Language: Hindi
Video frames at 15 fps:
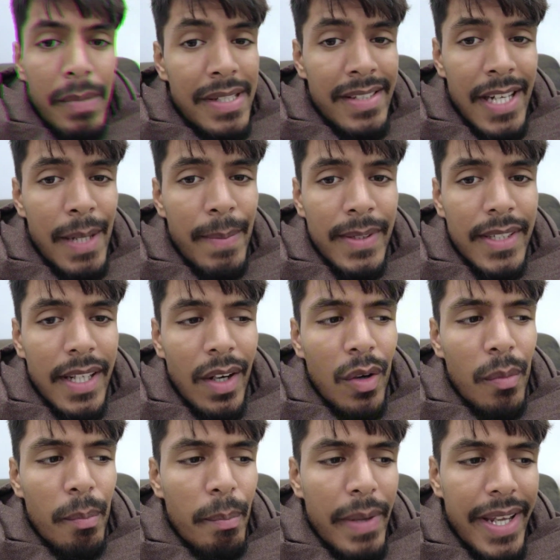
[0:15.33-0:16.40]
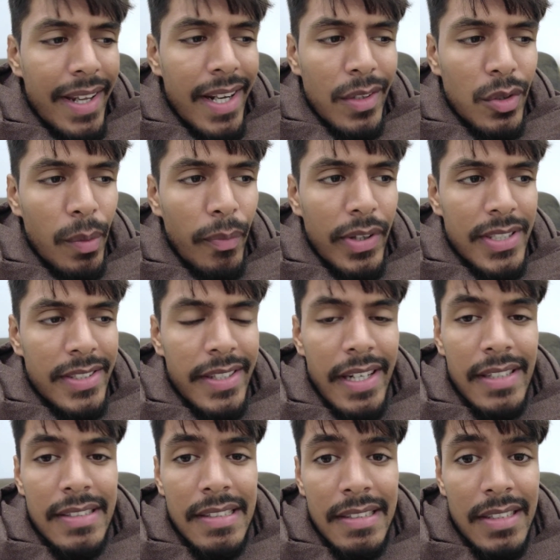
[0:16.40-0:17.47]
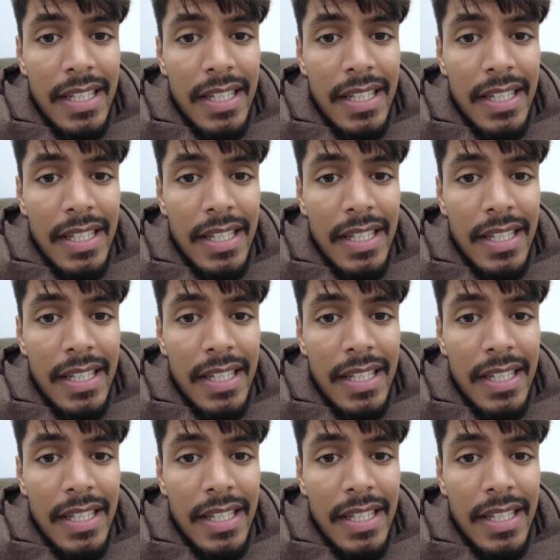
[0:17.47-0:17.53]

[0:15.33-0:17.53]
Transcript: मैं सही बता रहा हूँ मेरा तो फर्स्ट रिएक्शन